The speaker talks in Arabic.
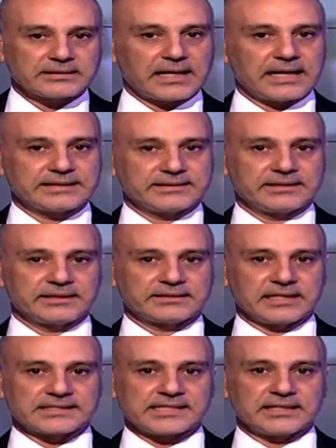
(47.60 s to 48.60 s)
تعددت
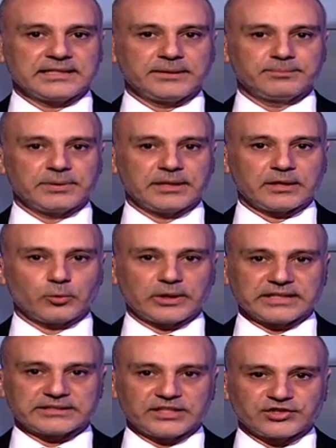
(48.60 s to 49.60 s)
الأساليب
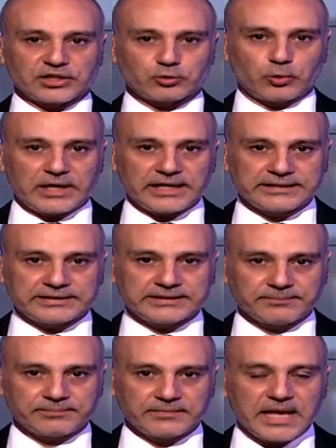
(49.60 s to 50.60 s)
والنتيجة
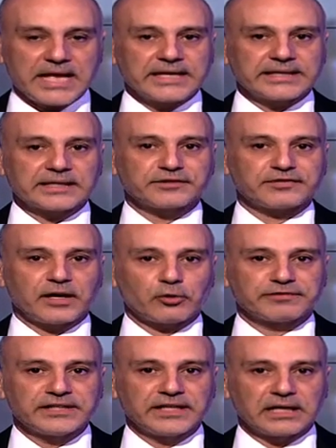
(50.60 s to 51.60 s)
واحدة يدفع
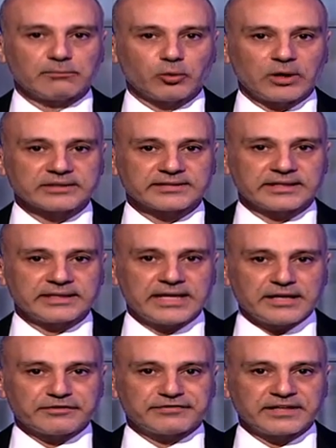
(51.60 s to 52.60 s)
فيها المواطن
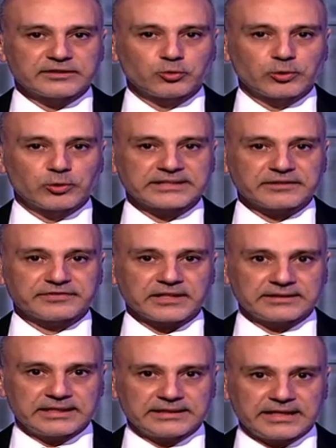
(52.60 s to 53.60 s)
فاتورة
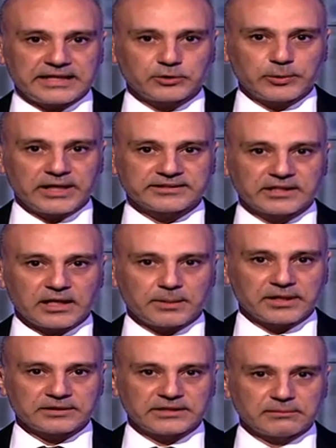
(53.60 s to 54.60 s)
فقدان أدوية
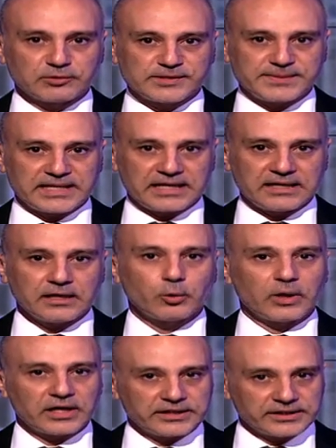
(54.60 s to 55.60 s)
الأمراض المزمنة
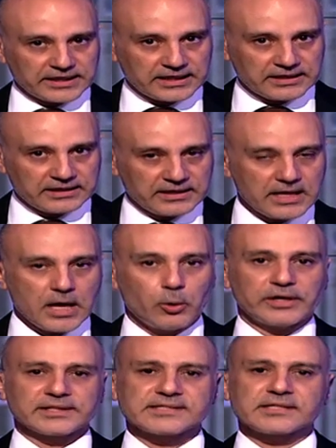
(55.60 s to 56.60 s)
وغيرها
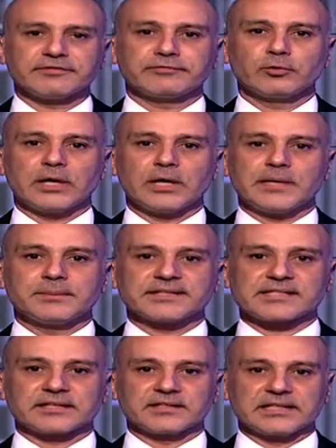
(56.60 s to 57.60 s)
ويصطف أمام
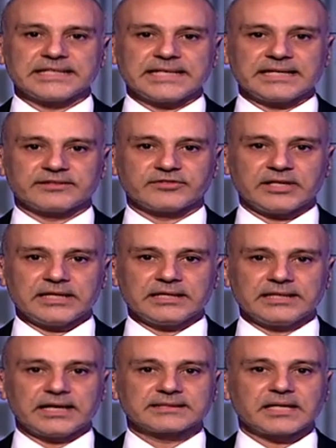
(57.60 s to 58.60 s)
الصيدليات
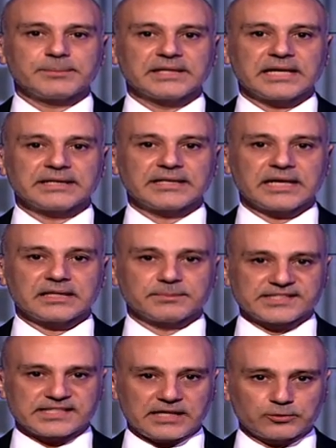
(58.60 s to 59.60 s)
ليكتمل النقل
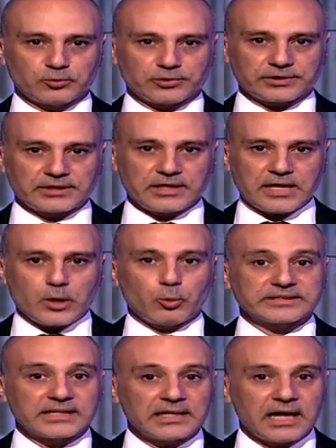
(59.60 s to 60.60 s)
بالزعرور
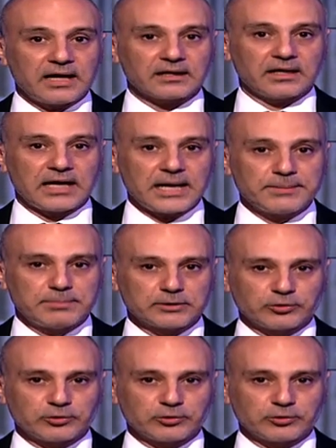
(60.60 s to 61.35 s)
وتلحق حبة